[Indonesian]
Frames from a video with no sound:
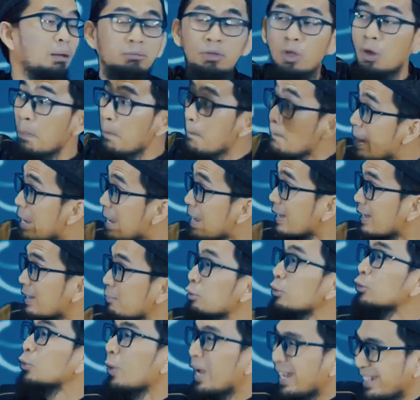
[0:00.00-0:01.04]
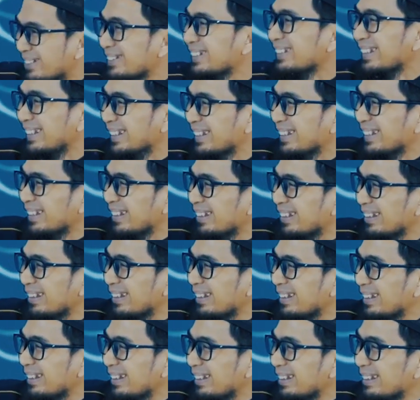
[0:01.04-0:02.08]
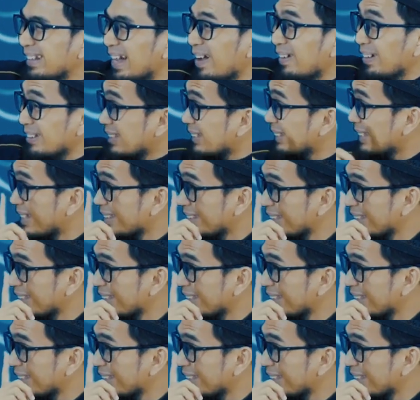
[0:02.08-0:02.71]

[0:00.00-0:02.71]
oleh Allah B kebutuhan. Awas